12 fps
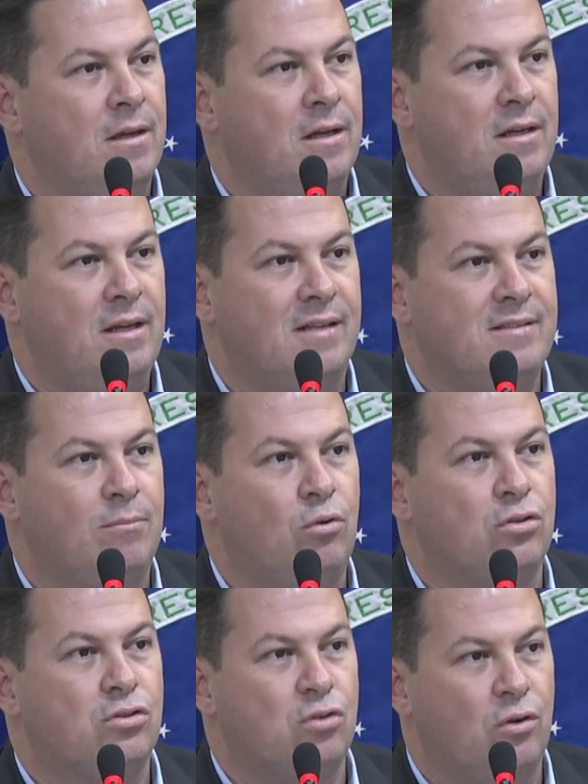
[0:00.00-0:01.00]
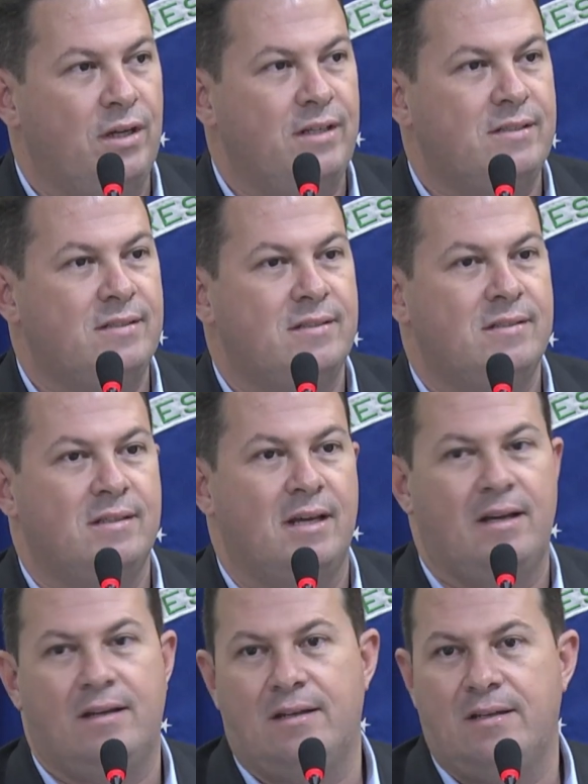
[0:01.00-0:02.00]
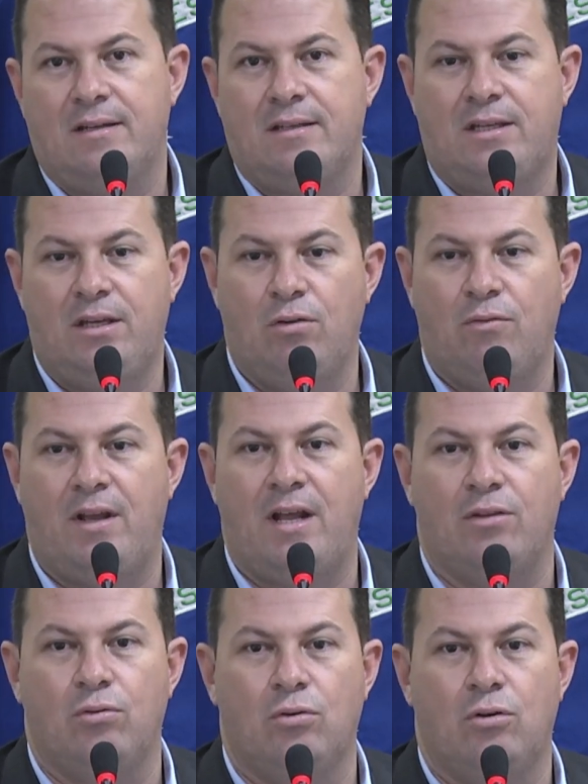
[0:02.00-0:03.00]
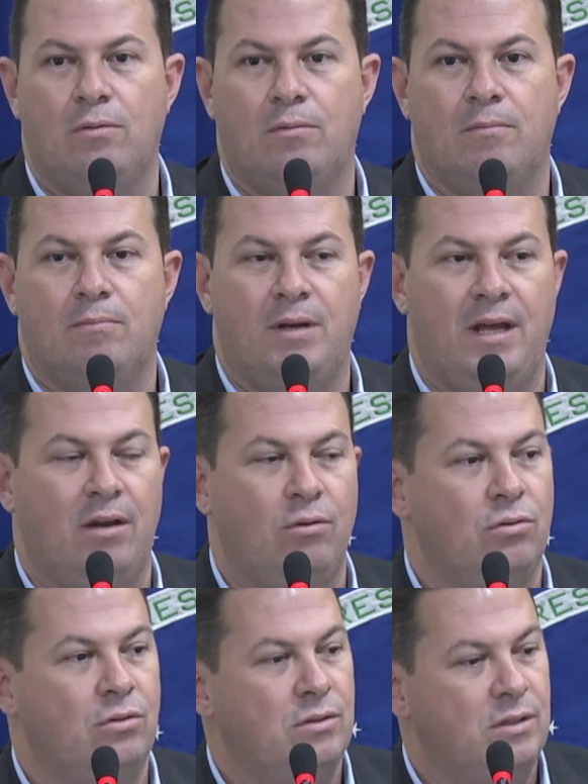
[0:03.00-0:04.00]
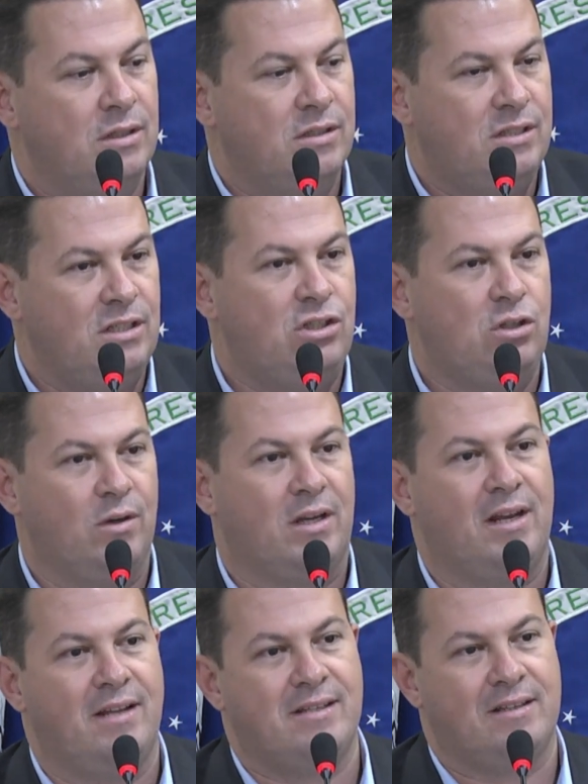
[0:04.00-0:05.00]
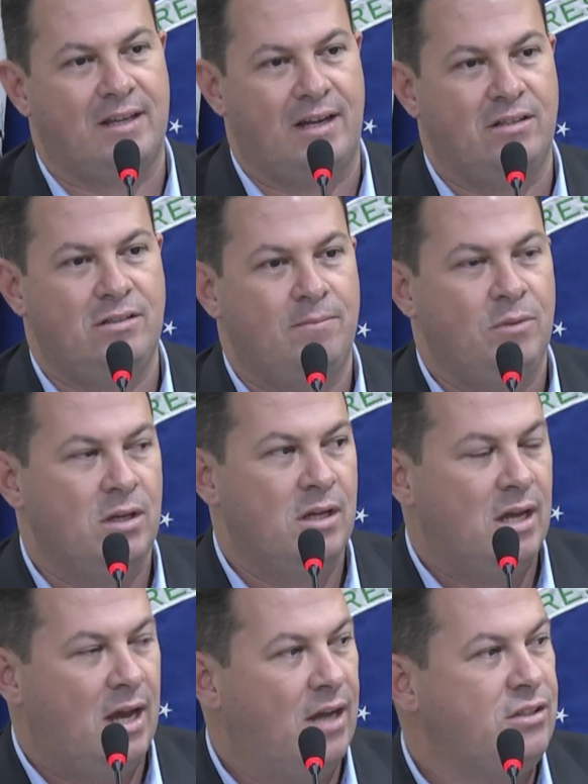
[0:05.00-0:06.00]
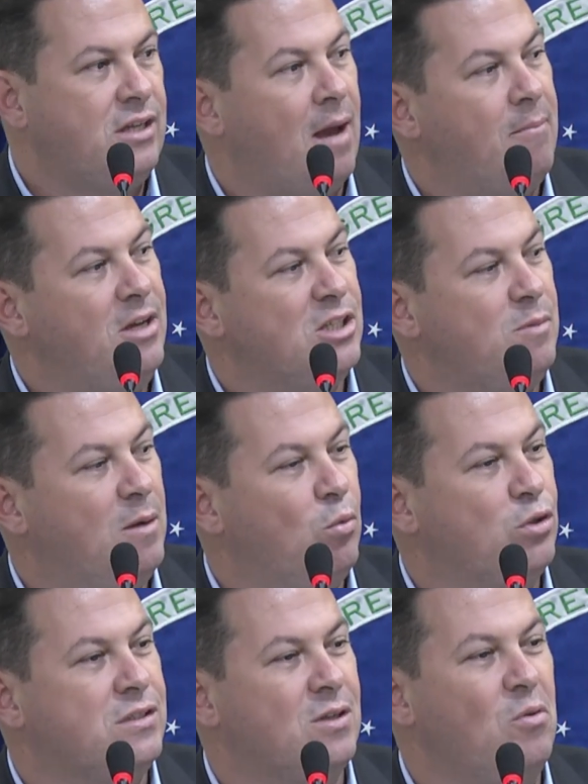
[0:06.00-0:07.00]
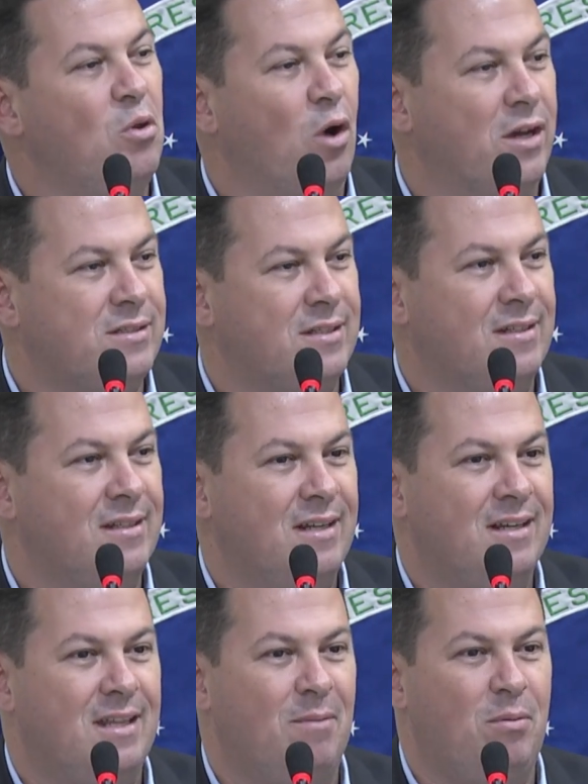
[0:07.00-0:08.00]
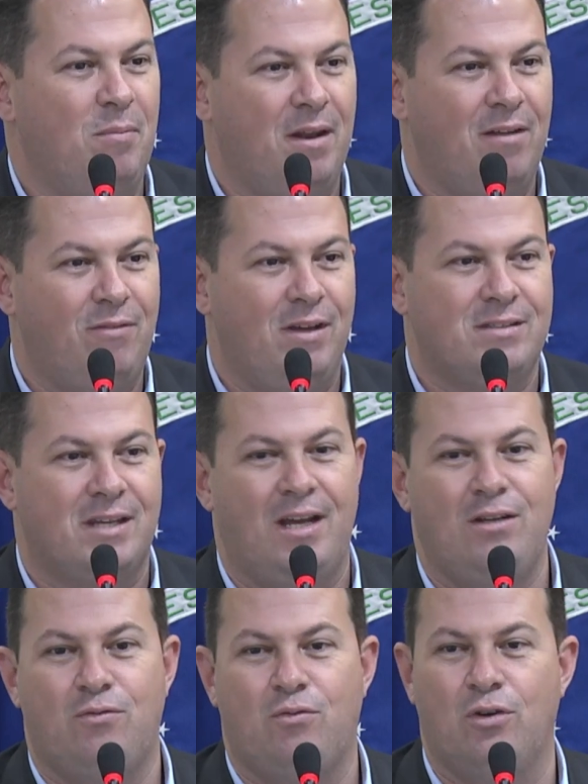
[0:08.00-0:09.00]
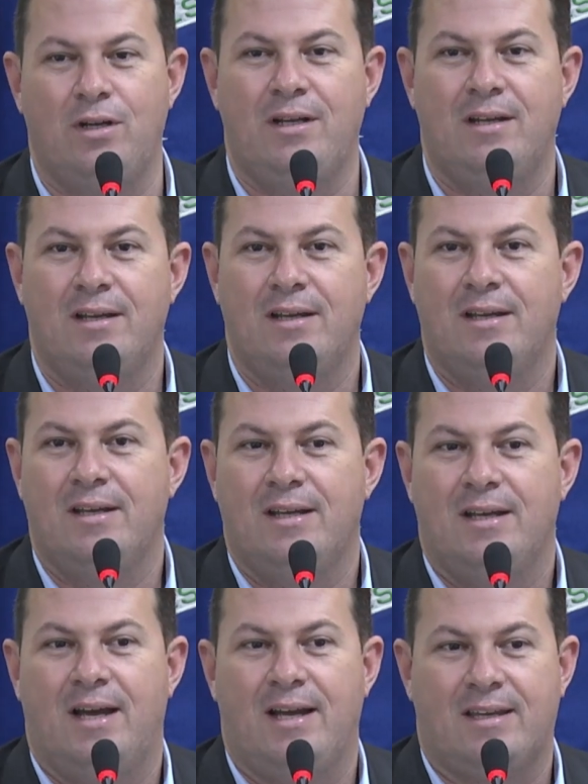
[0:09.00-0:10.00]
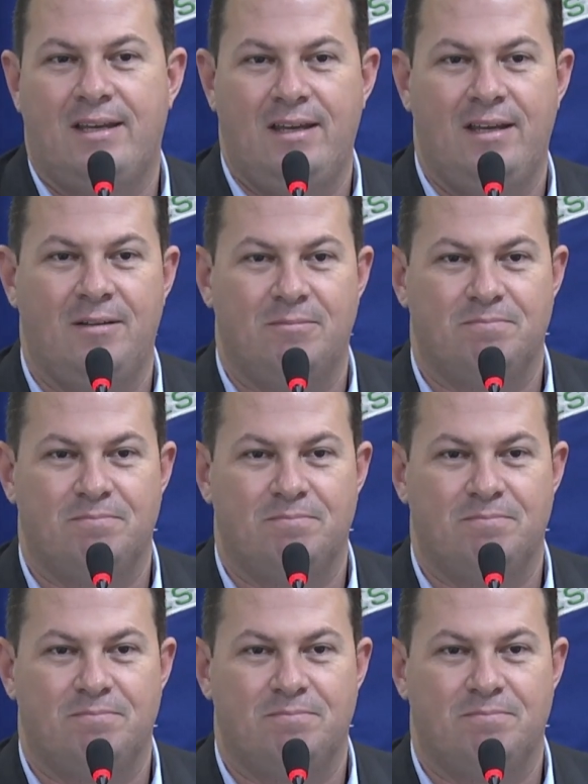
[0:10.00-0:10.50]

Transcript: e as emoções que o vereador Breno sentiu aqui nessa tarde. Acho que é a mesma emoção nossa da primeira vez que a gente foi aqui